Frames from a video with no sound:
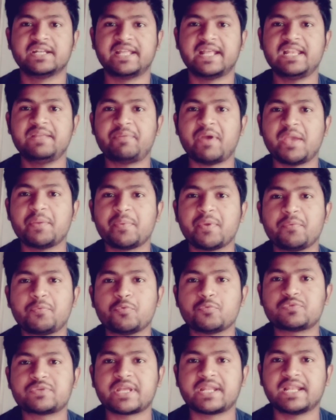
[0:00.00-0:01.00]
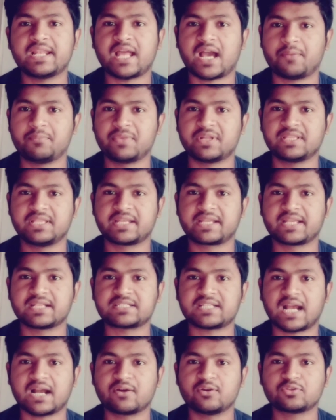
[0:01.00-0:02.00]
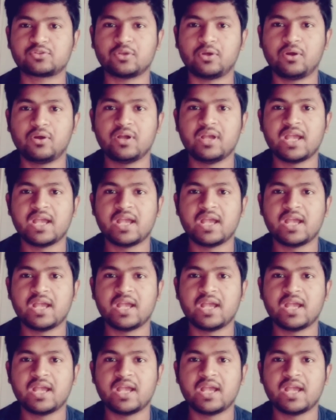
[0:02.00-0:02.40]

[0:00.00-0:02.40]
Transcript: ডেলি ফাইভ ইউটিউব চ্যানেলে আপনাদেরকে স্বাগত